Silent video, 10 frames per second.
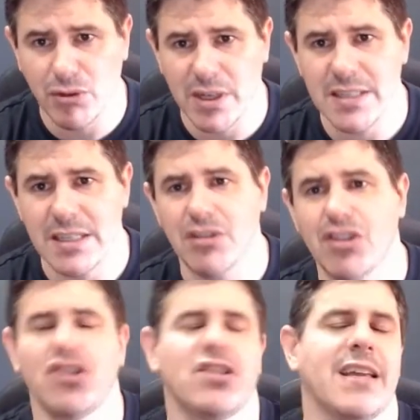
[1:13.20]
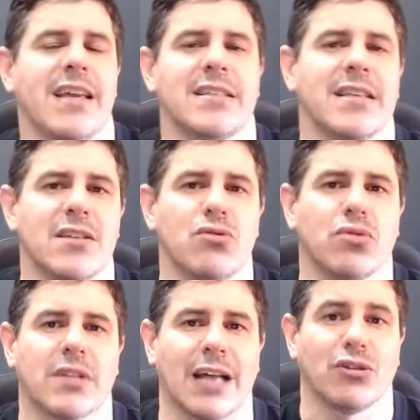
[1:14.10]
atualizando, a gente tem esse
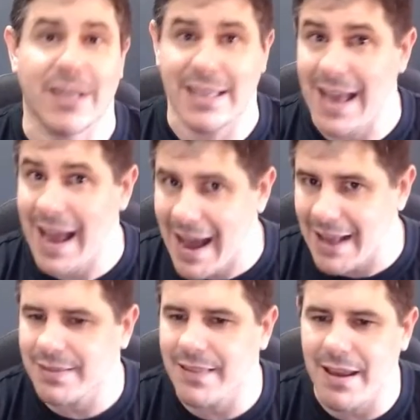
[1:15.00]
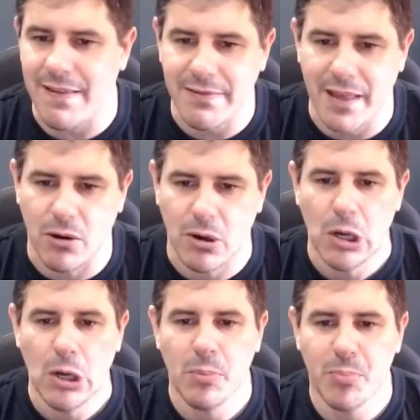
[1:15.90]
resultado aqui até
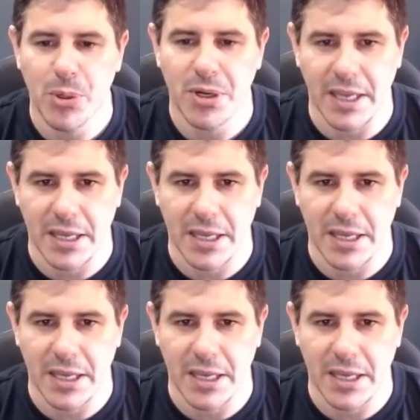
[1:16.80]
então. Por